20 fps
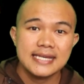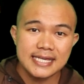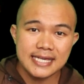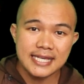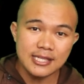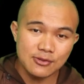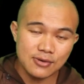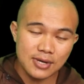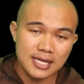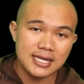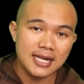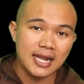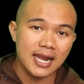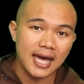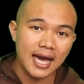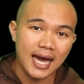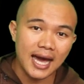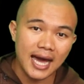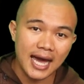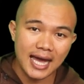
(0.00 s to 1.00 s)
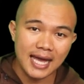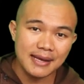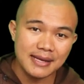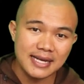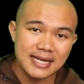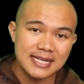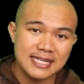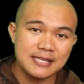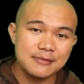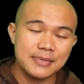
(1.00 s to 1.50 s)
Itu adalah
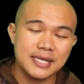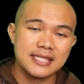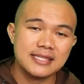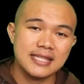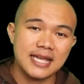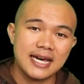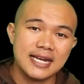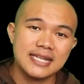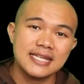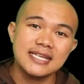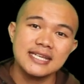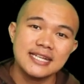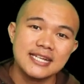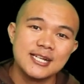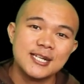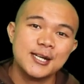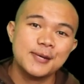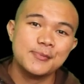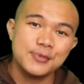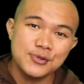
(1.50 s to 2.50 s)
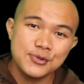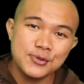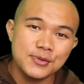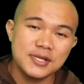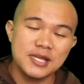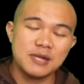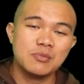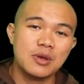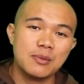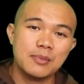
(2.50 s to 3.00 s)
akibat dari
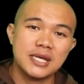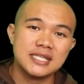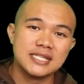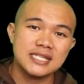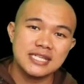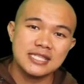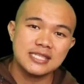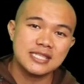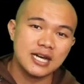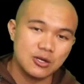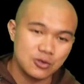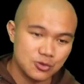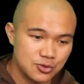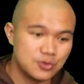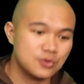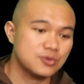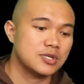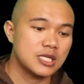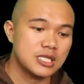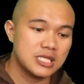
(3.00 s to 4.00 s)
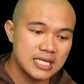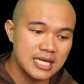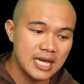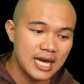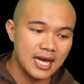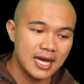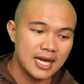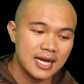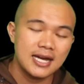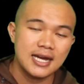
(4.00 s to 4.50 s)
keputusan bebas kita untuk
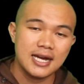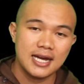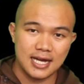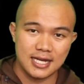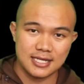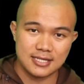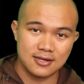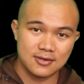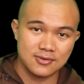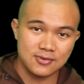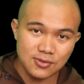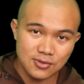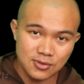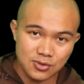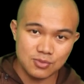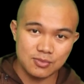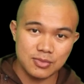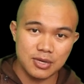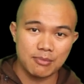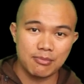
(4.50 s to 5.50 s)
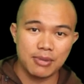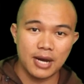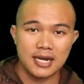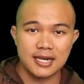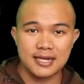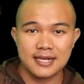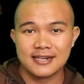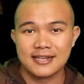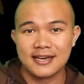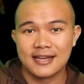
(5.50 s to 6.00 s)
setia atau untuk
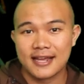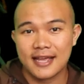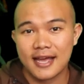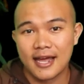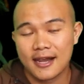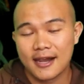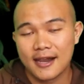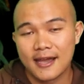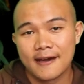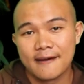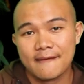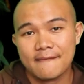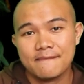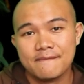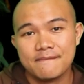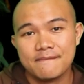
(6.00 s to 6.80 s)
berpaling dari Allah.